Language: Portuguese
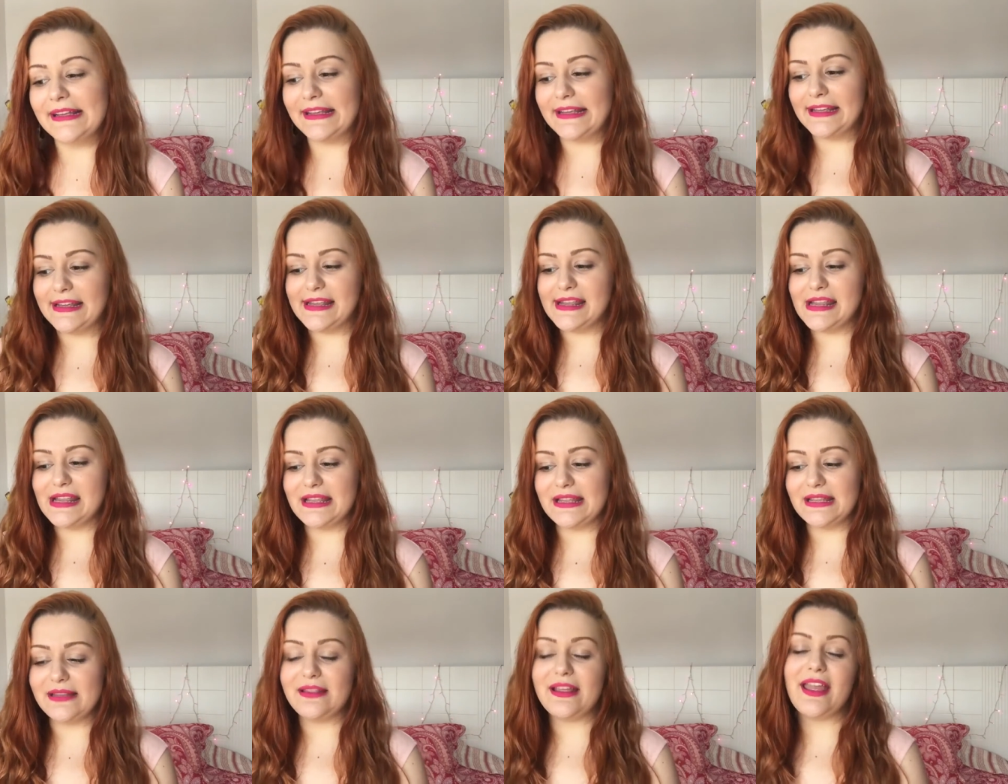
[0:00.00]

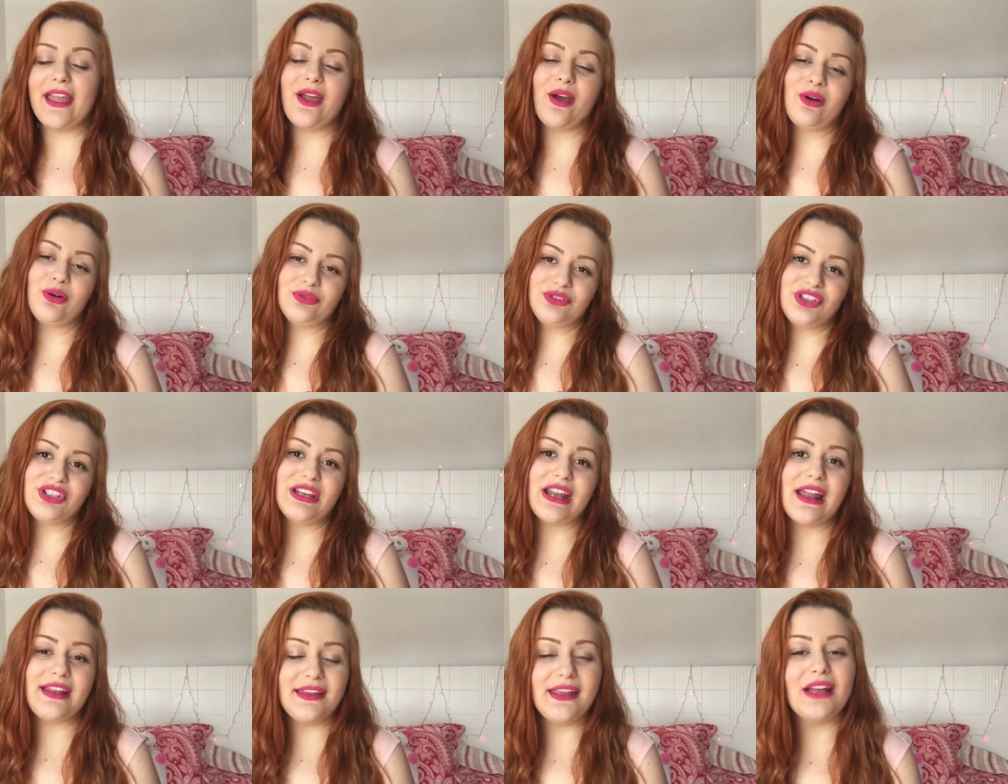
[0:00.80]
e eu
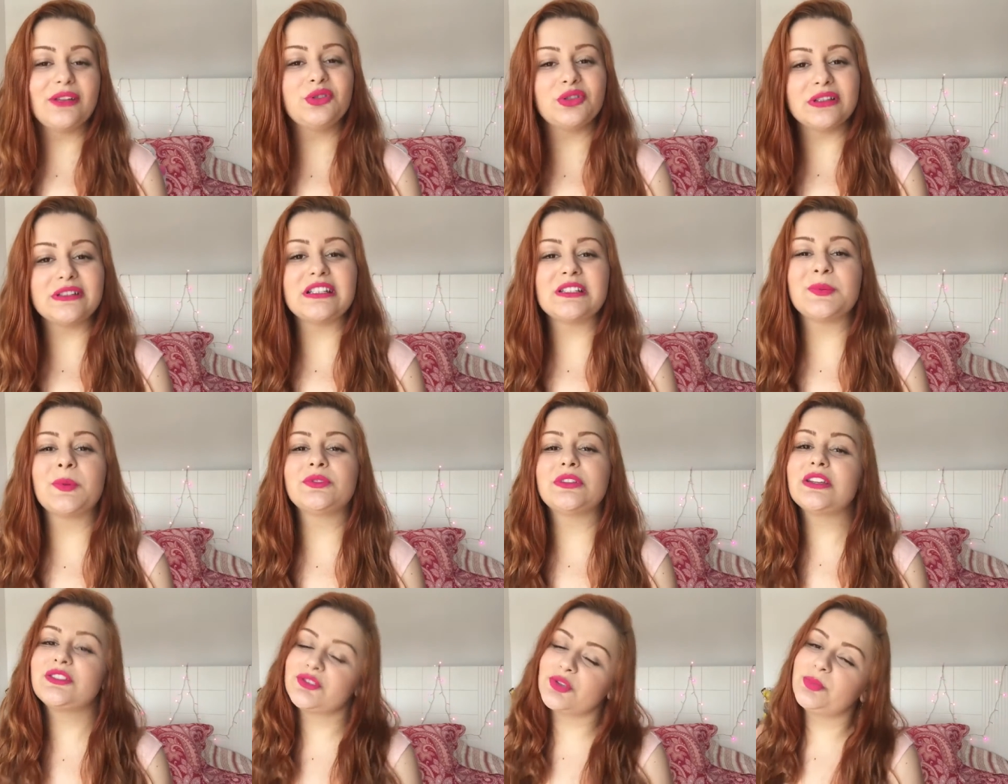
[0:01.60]
tiraria todas as
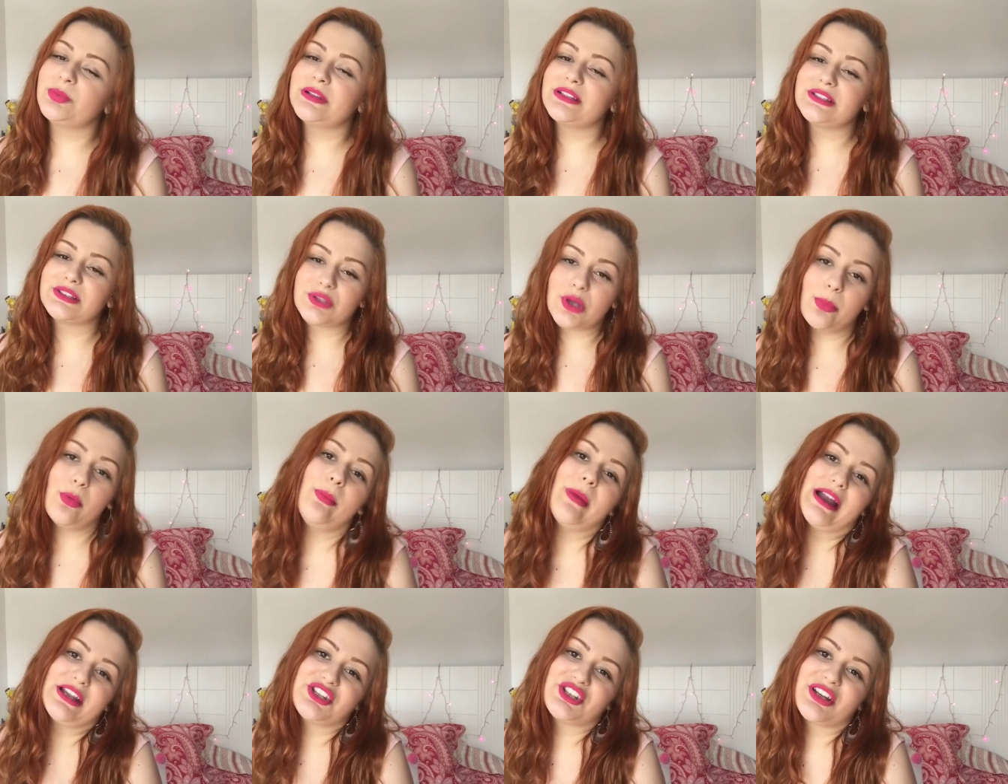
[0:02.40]
pontas duplas como
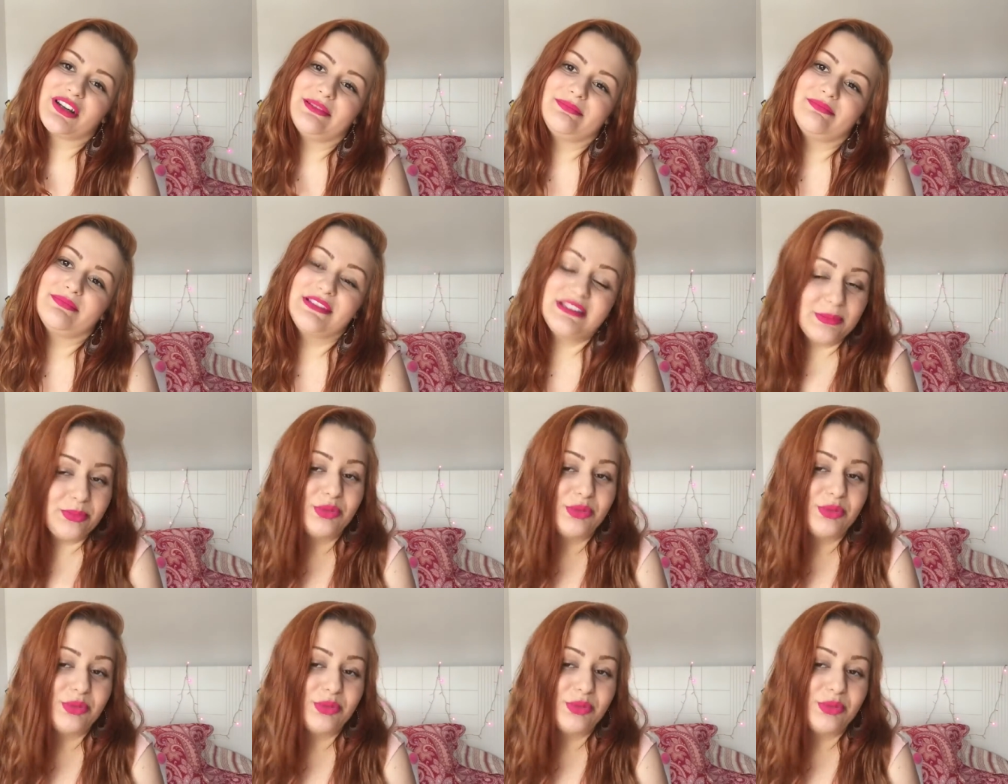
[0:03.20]
mágica, se